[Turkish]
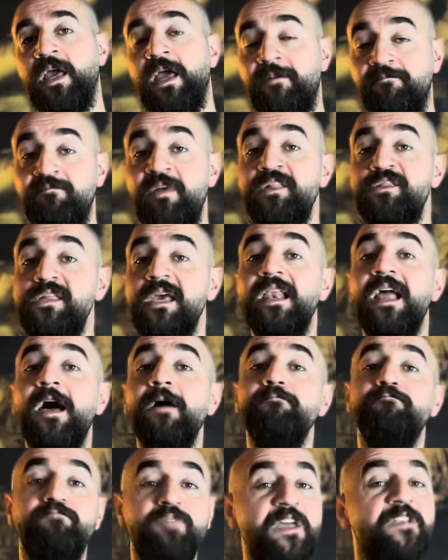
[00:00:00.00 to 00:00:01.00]

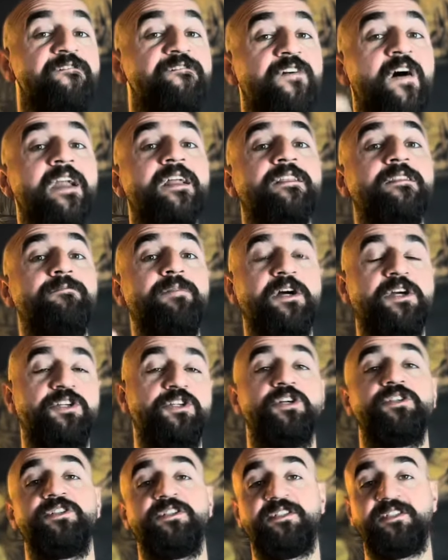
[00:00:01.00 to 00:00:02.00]
Mesela bir farklı bakış
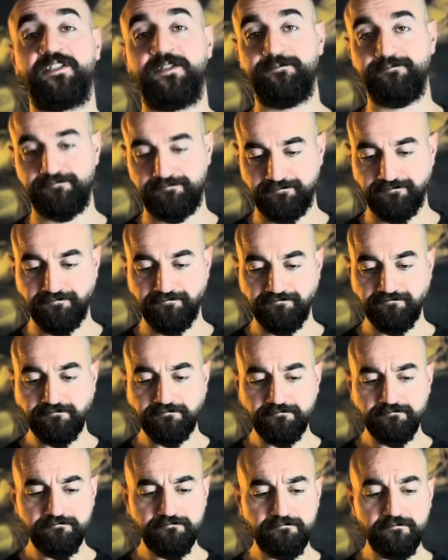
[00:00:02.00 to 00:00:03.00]
açısı.
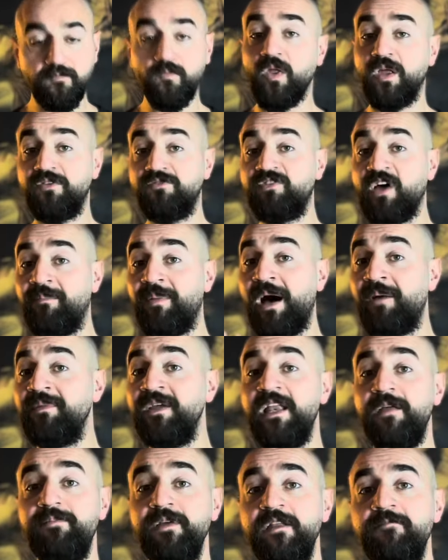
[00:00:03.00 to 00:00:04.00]

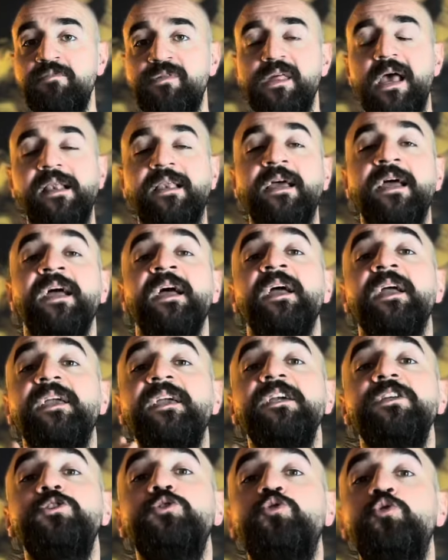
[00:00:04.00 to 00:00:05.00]
Tamamıyla bilimsel.
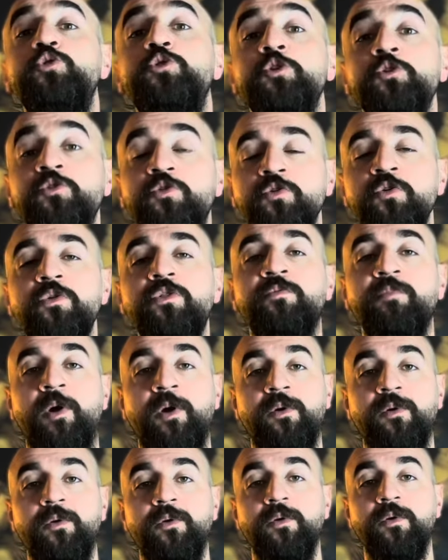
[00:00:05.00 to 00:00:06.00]
Hiç düşündünüz mü?
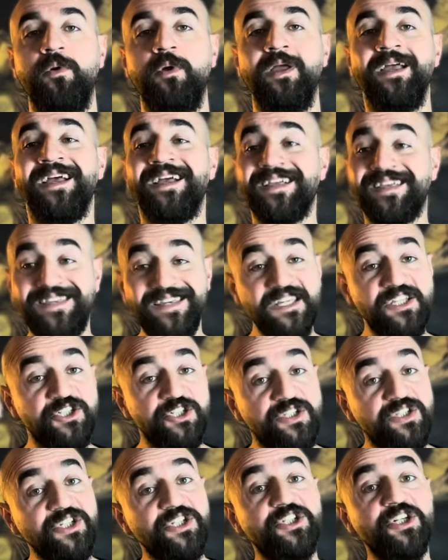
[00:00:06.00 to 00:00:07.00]

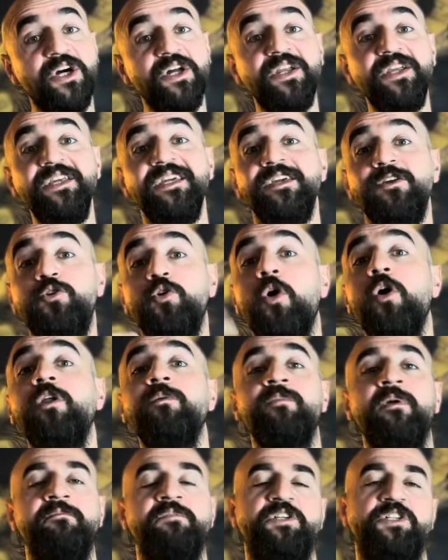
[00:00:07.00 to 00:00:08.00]
Hiç dışarıyı
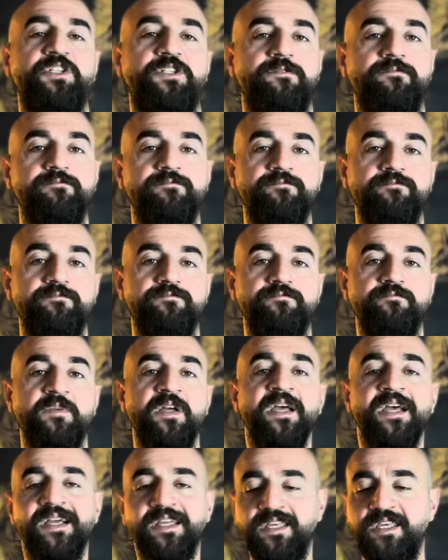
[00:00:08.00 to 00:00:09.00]
görmemiş.
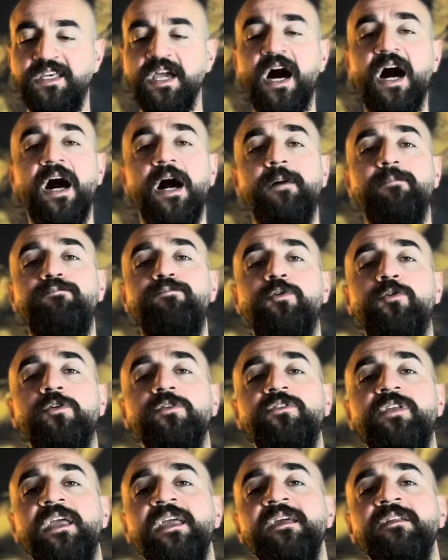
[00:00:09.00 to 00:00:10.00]
Yağ,
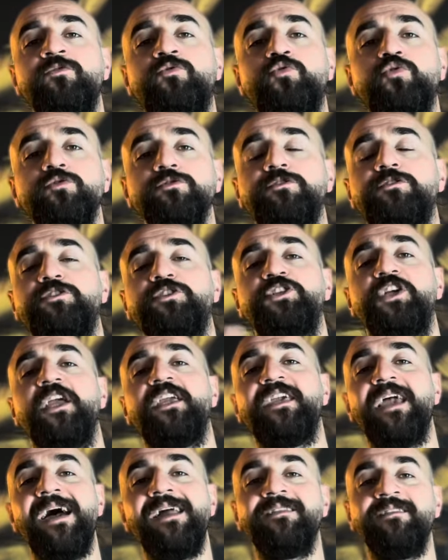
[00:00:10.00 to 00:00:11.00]
protein, tuz,
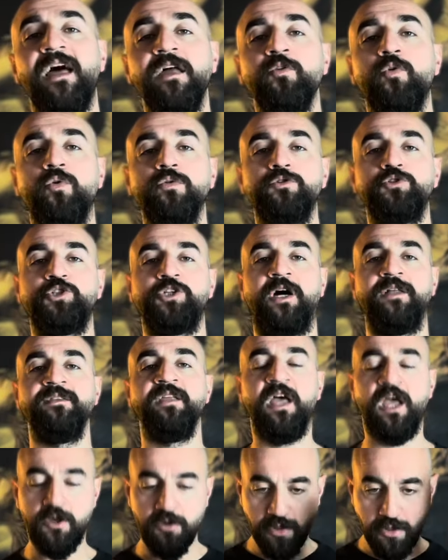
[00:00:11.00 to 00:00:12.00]
şekerden oluşan
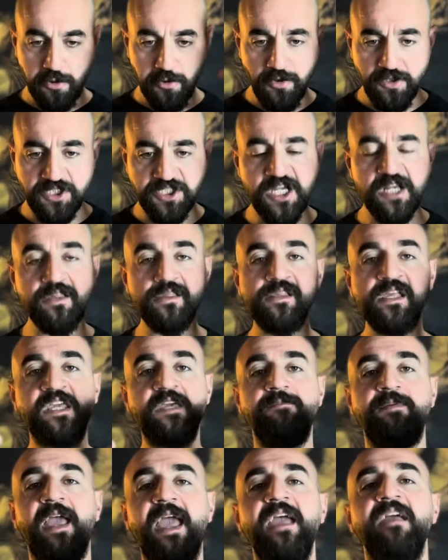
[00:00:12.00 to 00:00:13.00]
su
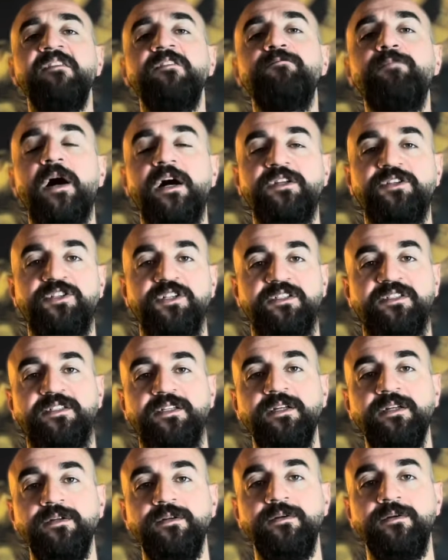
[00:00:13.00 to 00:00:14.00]
içerisindeki bir et
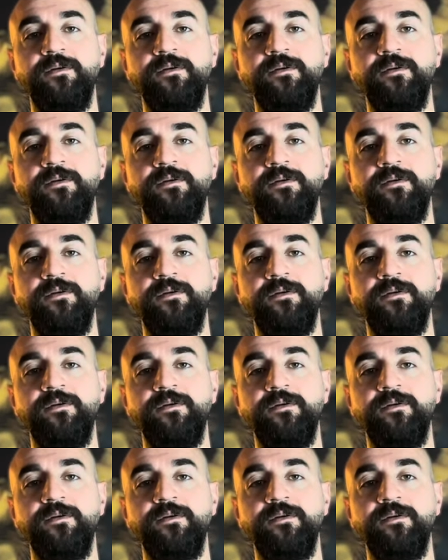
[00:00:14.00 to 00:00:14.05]
parçası